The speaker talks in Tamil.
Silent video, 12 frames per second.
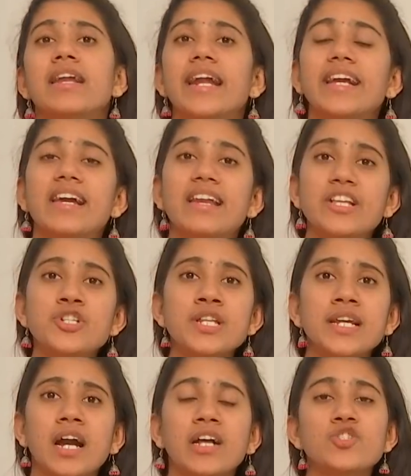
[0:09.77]
நடிகர்
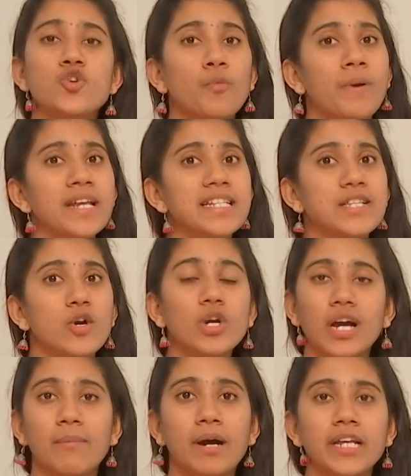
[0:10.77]
ரஜினிகாந்த் டூ பாயிண்ட் ஜீரோ
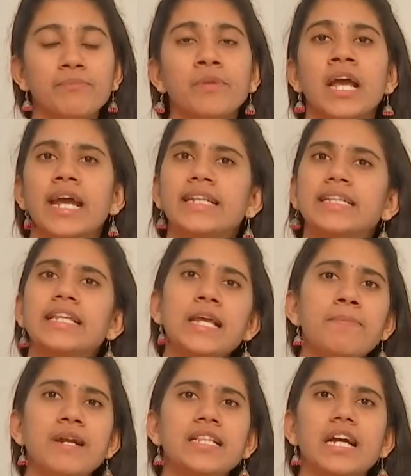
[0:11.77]
கபாலி இந்த
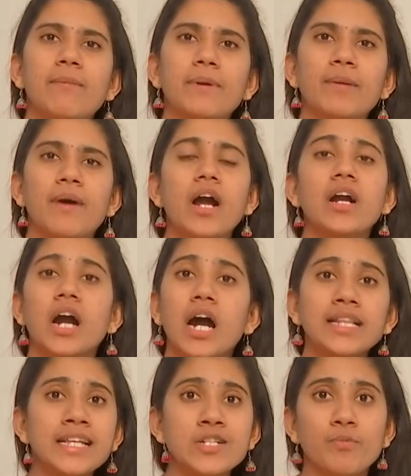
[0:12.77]
திரைப்படத்துக்கு அப்புறமா
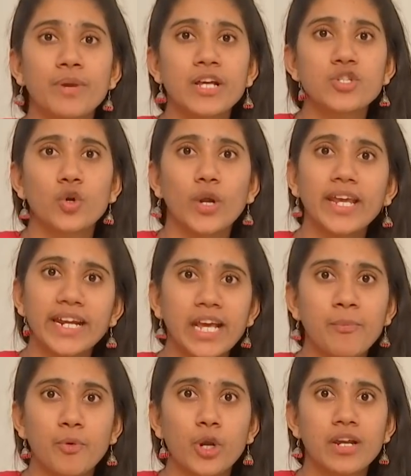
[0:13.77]
கார்த்திக் சுப்ராஜ் கூட
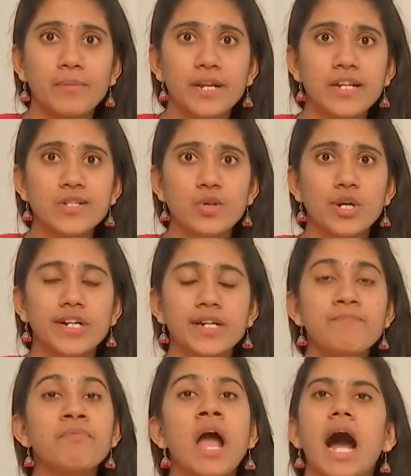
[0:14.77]
இணைய போறாரு அப்படின்னு சொல்லிட்டு
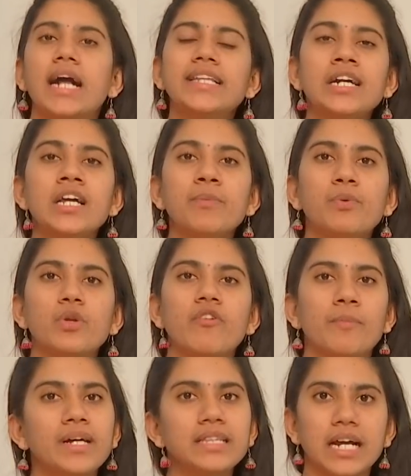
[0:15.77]

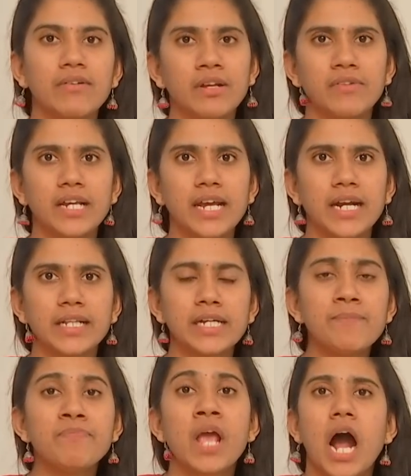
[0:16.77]
அதிகாரப்பூர்வமா தகவல் வெளியானது
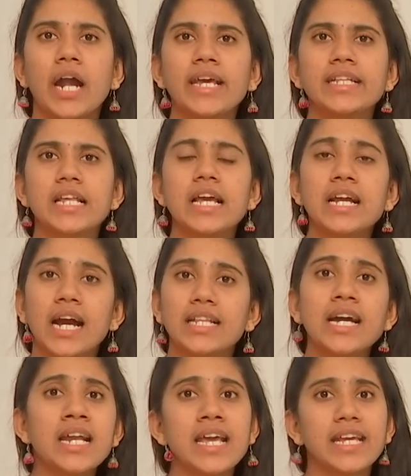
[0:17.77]
ஆனா இதுல
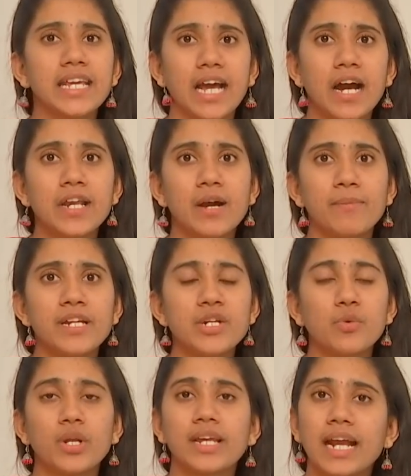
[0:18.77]
கதாநாயகி யாரு
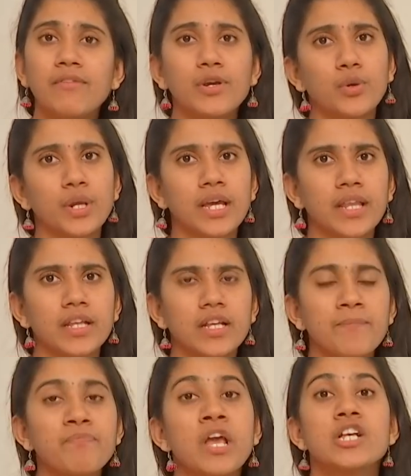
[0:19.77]
அப்படின்ற ஒரு கேள்விக்குறி
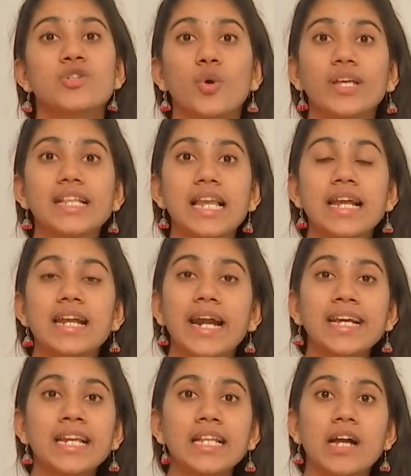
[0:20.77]
இருந்தது ஸோ இதுல
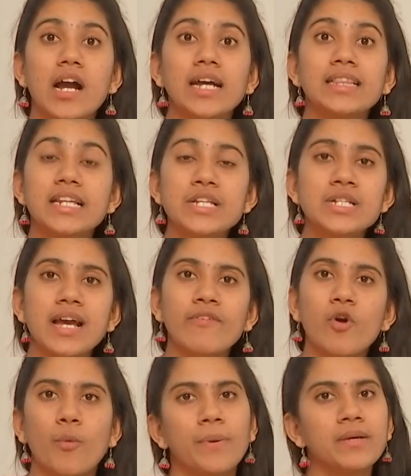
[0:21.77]
நடிக்கிறதுக்காக
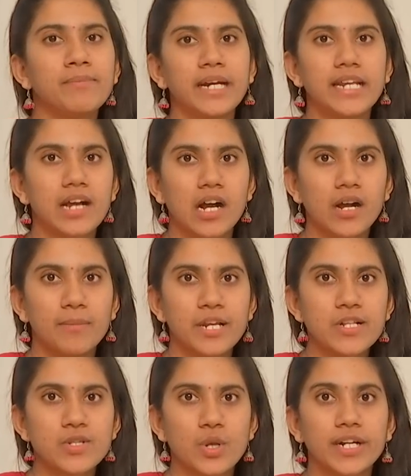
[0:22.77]
த்ரிஷாவை ஒப்பந்தம் பண்ணியிருக்காங்க
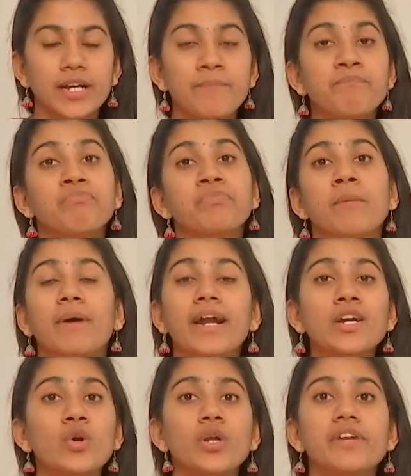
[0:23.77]
அப்படின்னு சொல்லிட்டு
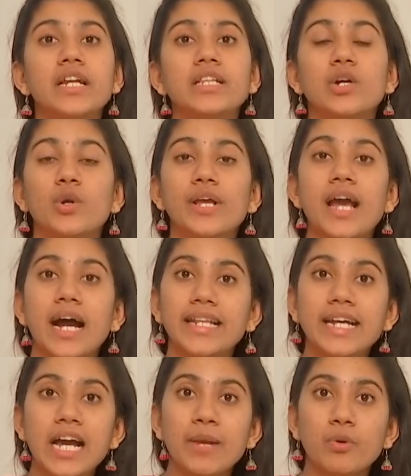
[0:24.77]
படக்குழுவினர் தங்களுடைய
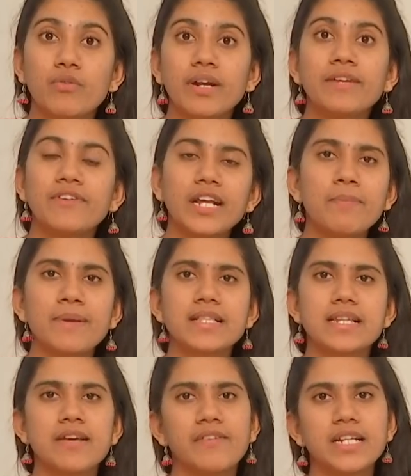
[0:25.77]
அதிகாரப்பூர்வ ட்விட்டர்
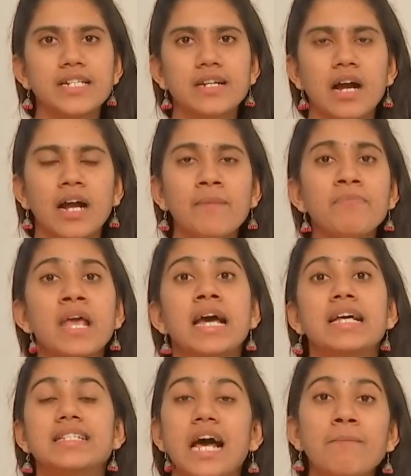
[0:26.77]
பேஜ்லேயே வெளியிட்டிருக்காங்க
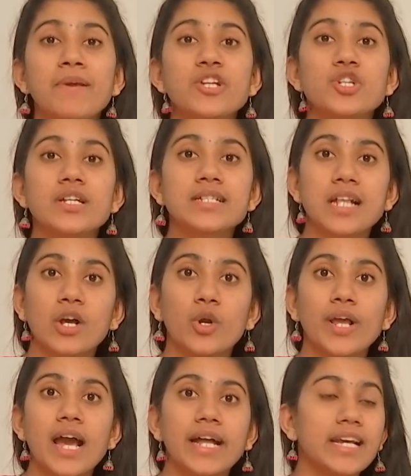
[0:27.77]
சன் பிக்சர்ஸ்
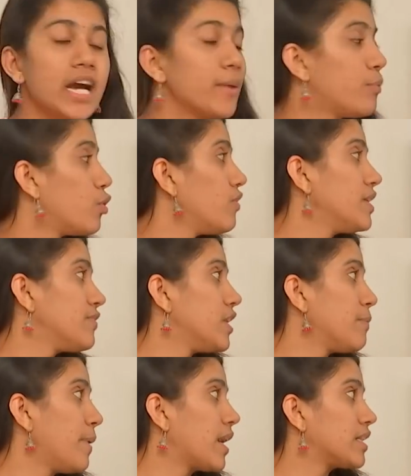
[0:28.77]
தங்களுடைய அதிகாரப்பூர்வ
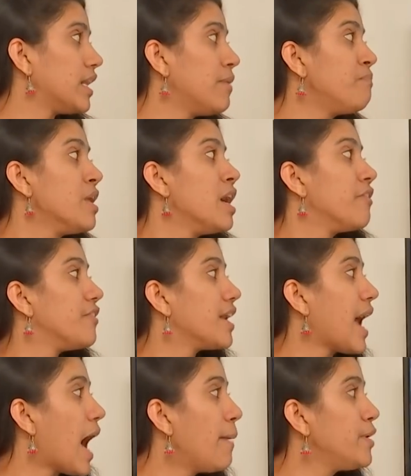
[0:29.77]
ட்விட்டர் பக்கத்தில் வி
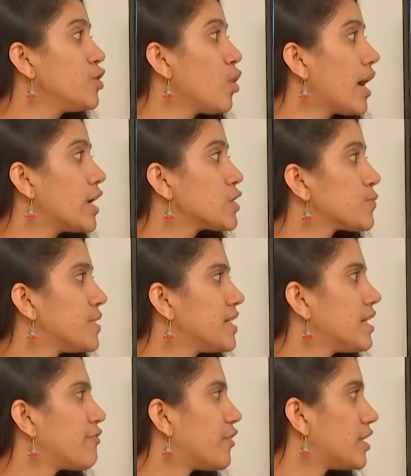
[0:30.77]
ஆர் ஹாப்பி டு
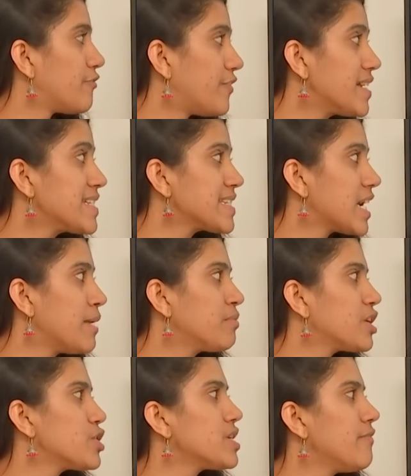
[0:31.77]
அனௌன்ஸ்மெண்ட் தட் ஃபார் த ஃபர்ஸ்ட் டைம்
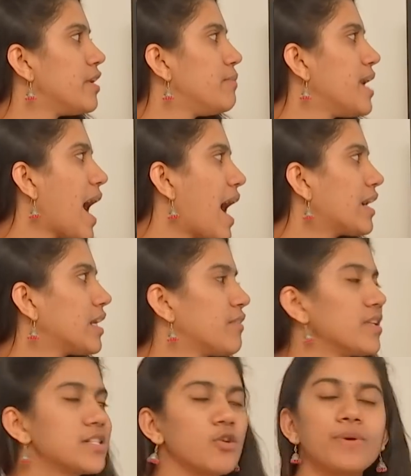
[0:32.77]
த்ரிஷா வில் பி ஆக்டிங்
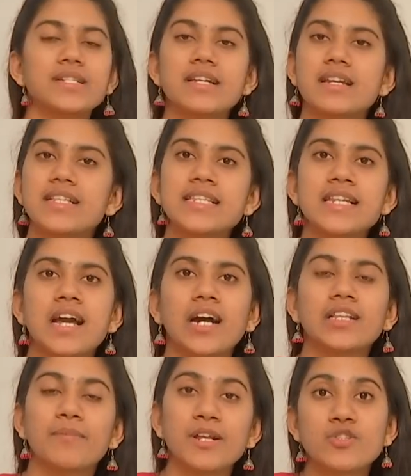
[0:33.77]
வித் சூப்பர் ஸ்டார்
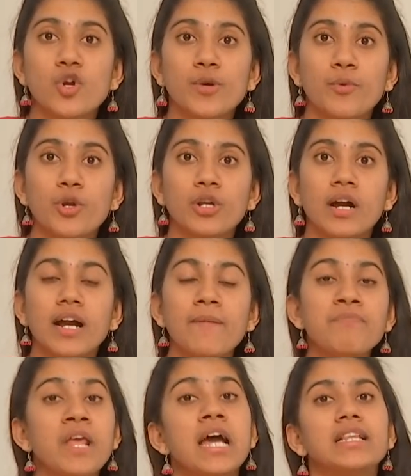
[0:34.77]
ரஜினிகாந்த் அப்படின்னு சொல்லிட்டு போட்டிருக்காங்க
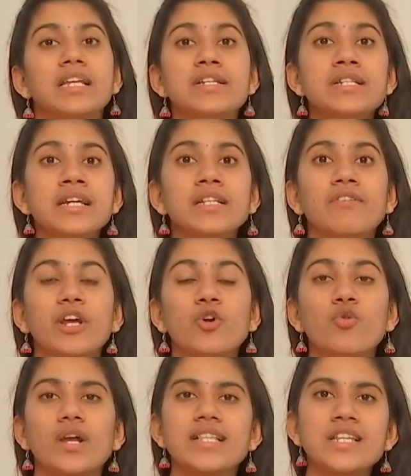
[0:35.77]
த்ரிஷா இது
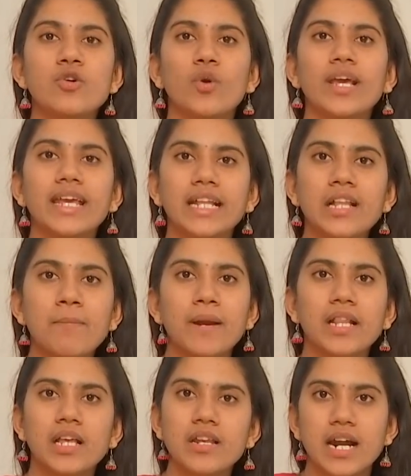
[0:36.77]
வரைக்கும் ரஜினி கூட எந்த
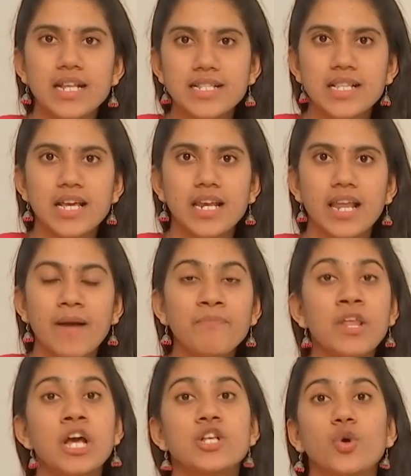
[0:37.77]
படத்துலையும் நடிச்சதே இல்லை
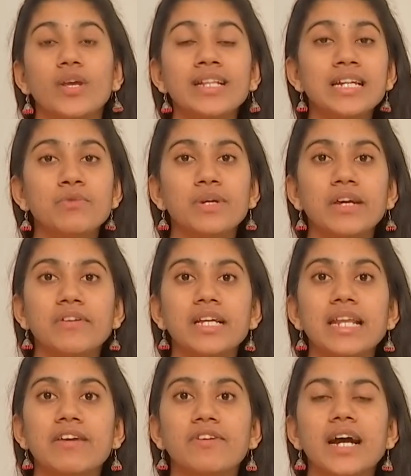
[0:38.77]
ஸோ இந்த ட்விட்டர்
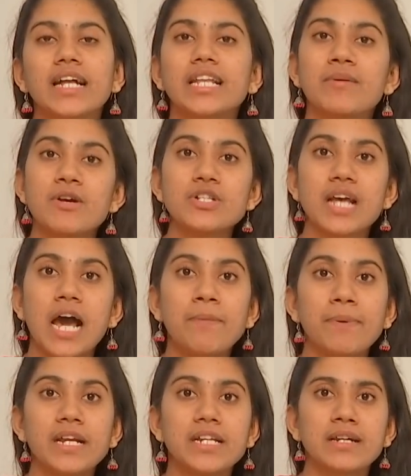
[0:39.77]
வந்து இன்னைக்கு வந்து வந்து அதிகமாக
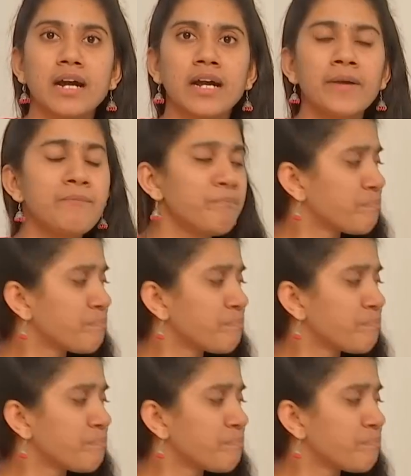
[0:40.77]
ஷேர் பண்ணிட்டு இருக்காங்க